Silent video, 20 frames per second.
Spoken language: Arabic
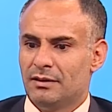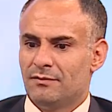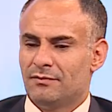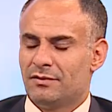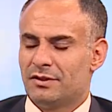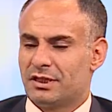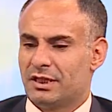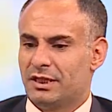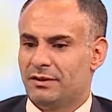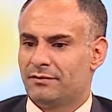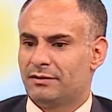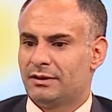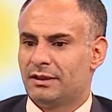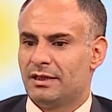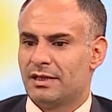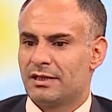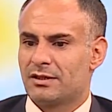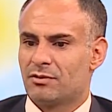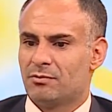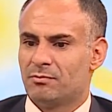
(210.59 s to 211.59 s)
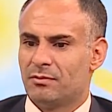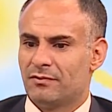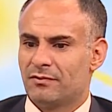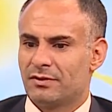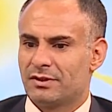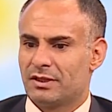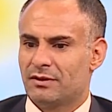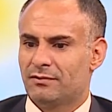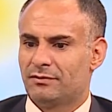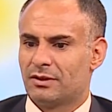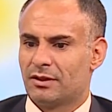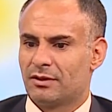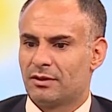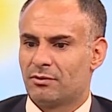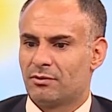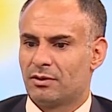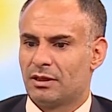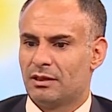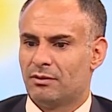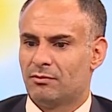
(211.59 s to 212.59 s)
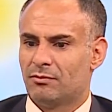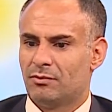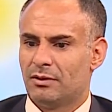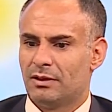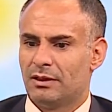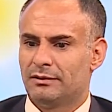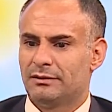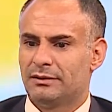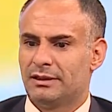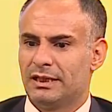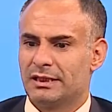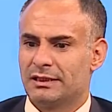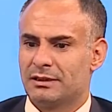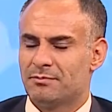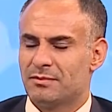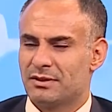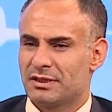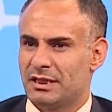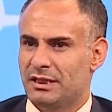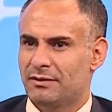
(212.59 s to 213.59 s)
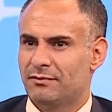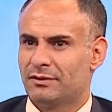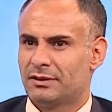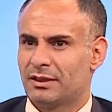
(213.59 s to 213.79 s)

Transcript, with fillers: في صحيفة الناس ثم في صحيفة الثورة وانتهجت من صحيفة